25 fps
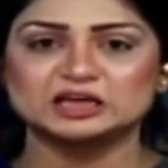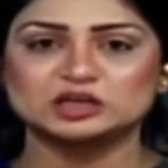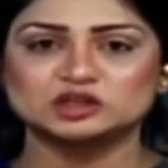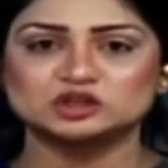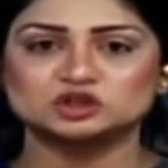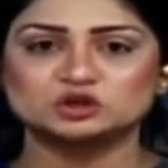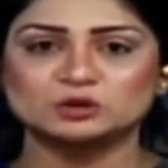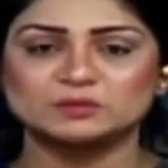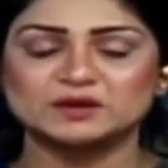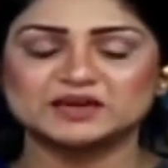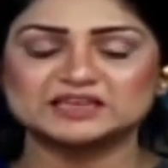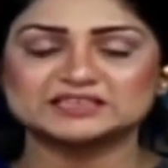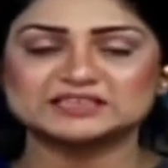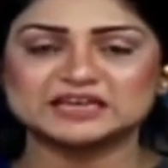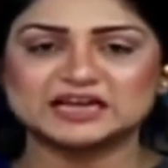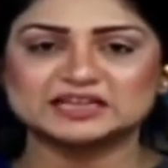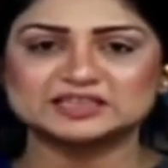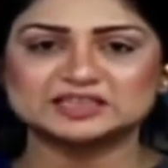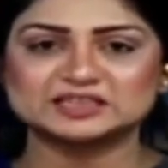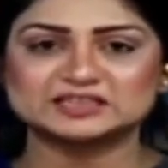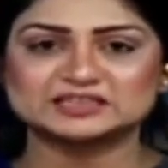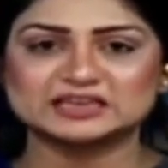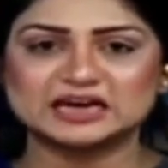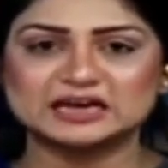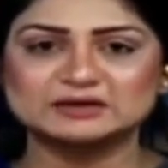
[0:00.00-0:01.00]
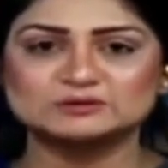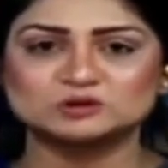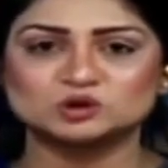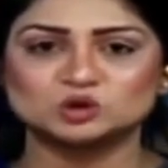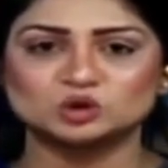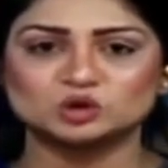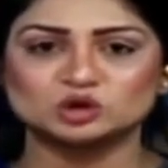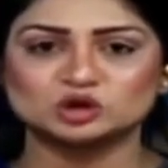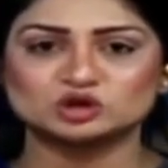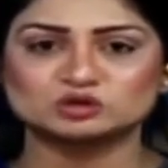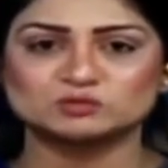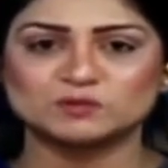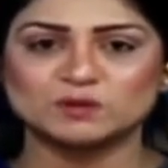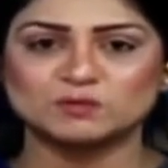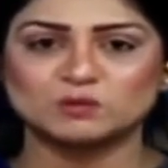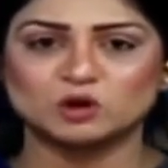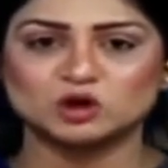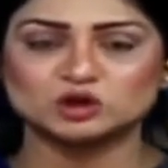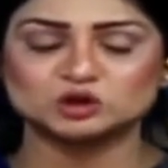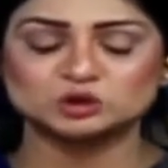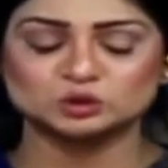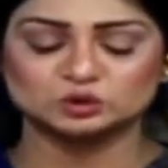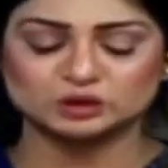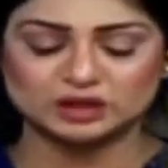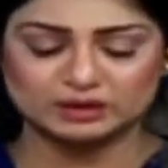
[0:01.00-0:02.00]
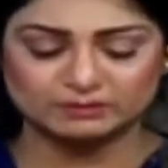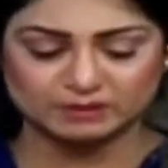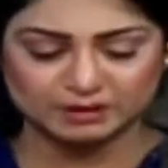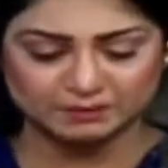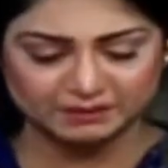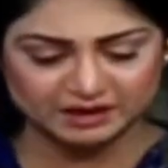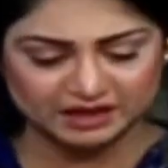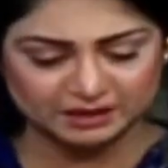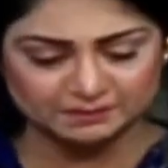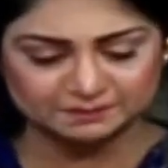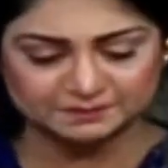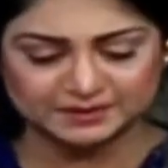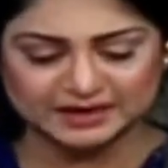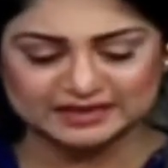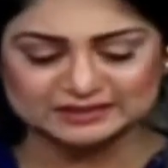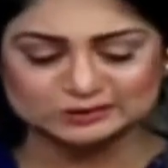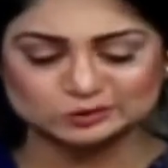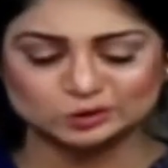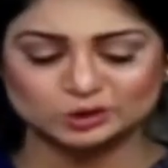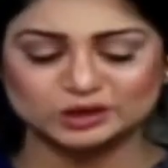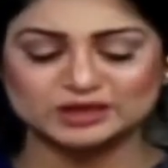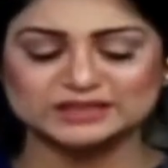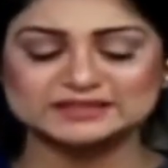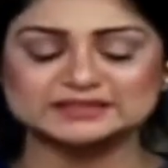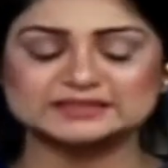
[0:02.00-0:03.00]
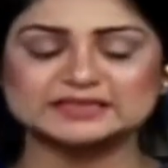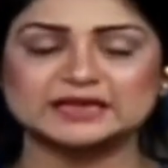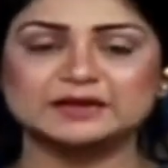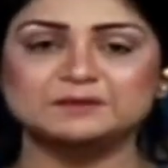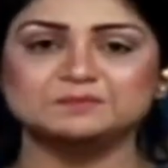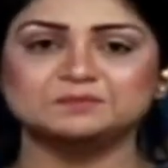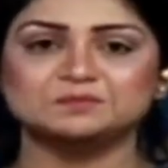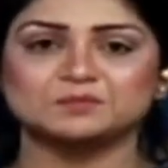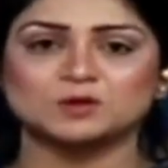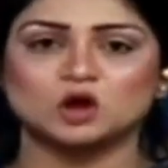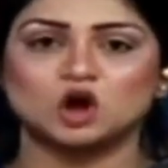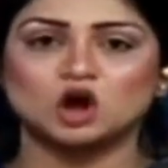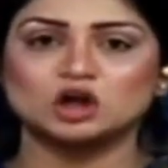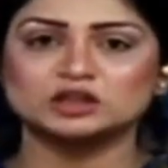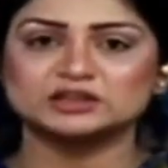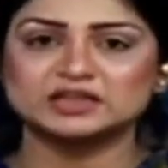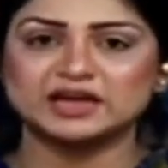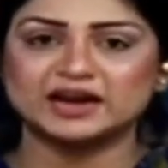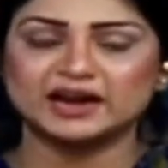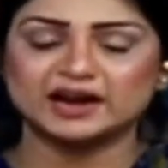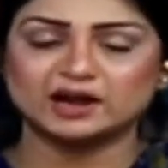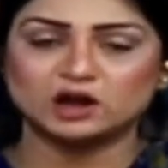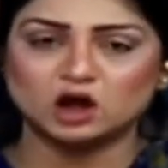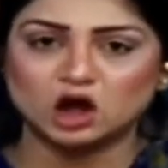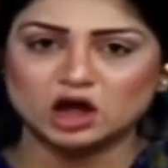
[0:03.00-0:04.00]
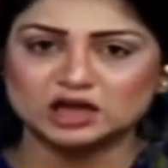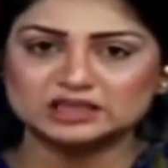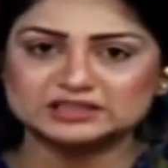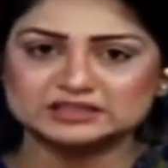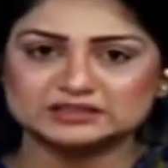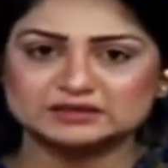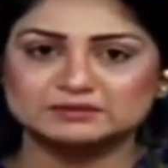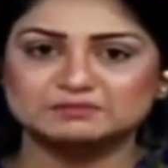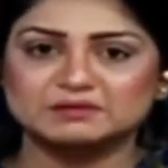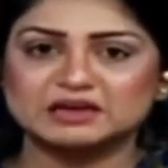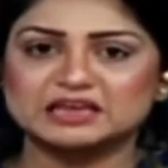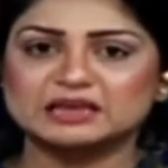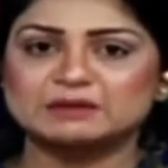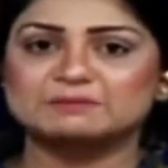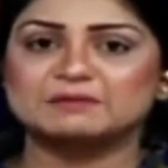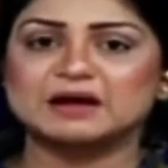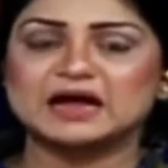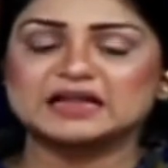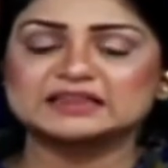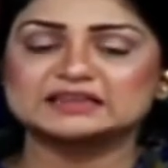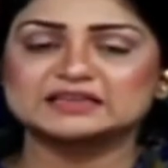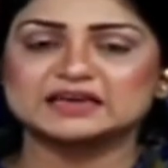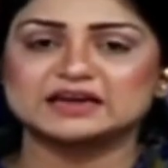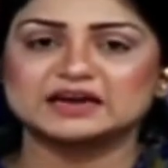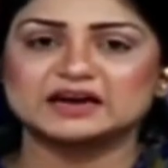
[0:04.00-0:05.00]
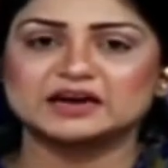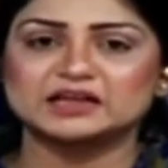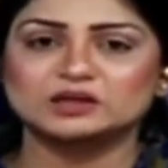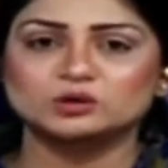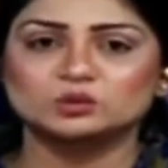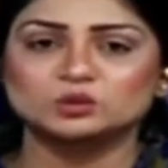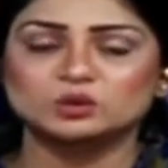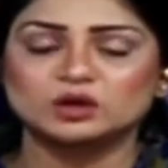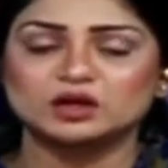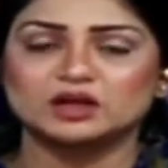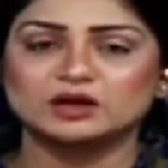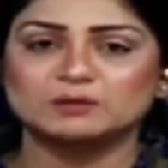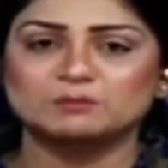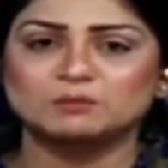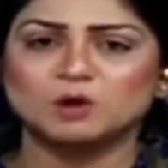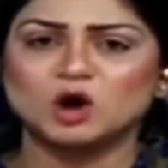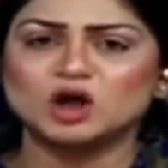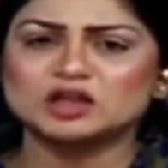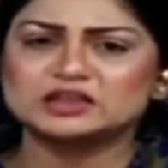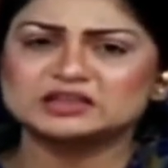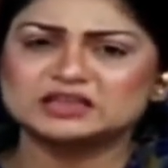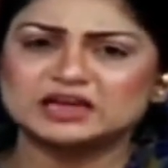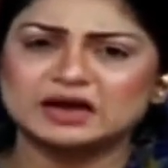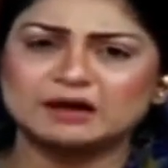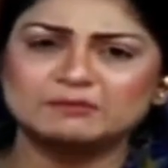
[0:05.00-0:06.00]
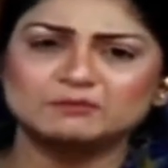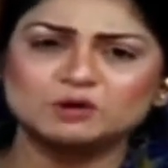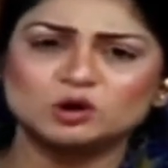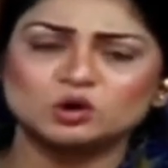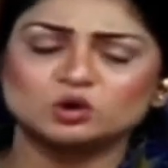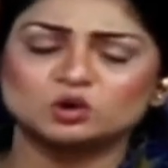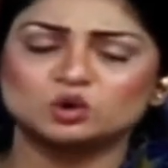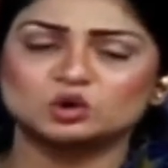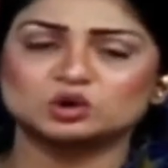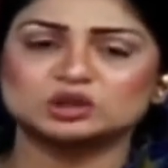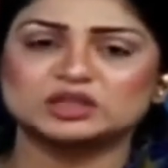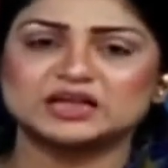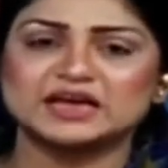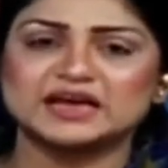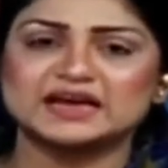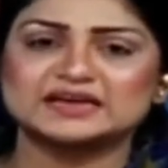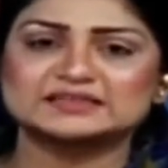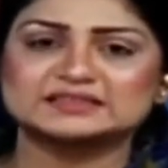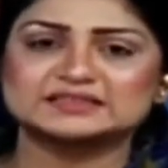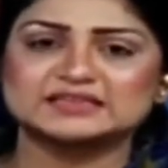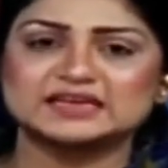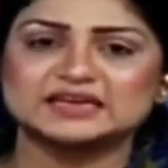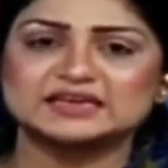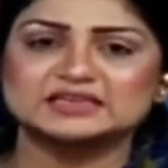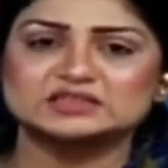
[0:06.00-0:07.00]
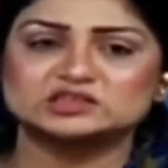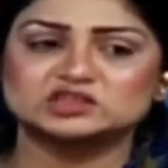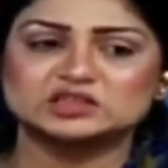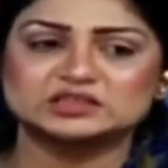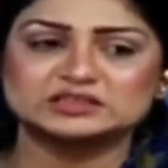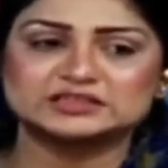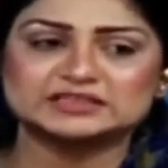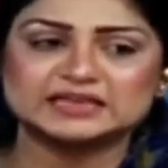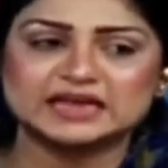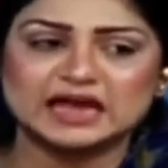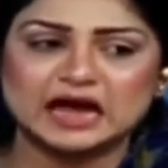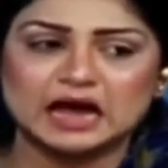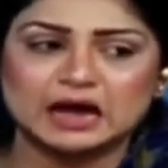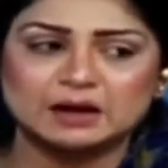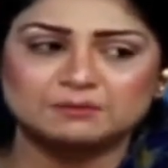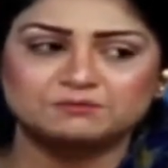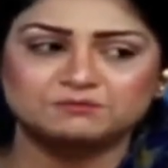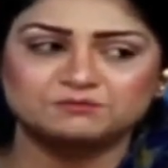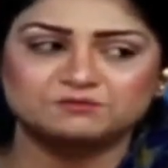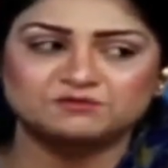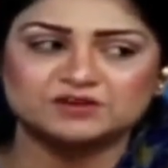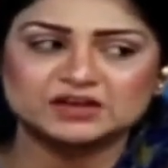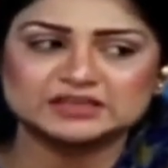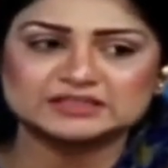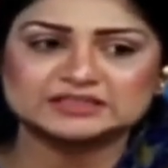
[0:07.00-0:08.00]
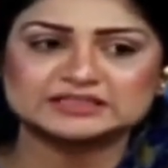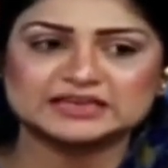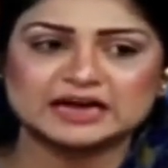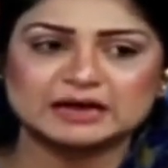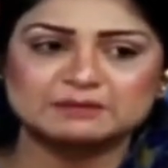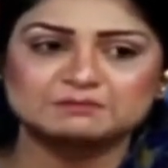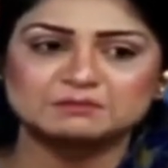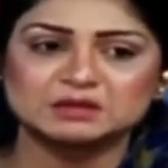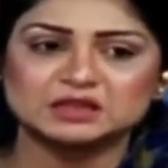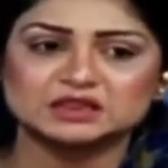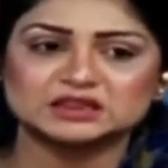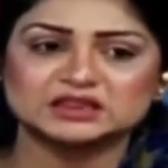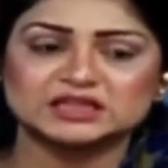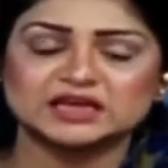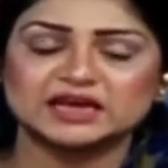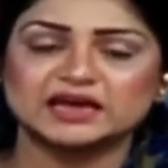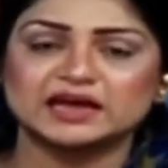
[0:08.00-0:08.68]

जो मेरे साथ इस टाइम स्टूडियोज में मौजूद है मैं बड़ी इंप्रेस हुई इनसे ऑन द रिकॉर्ड मैं ये बात कर रही हूँ बहुत कम लोग होते हैं ऐसे जिनसे आप फर्स्ट टाइम मिलते हैं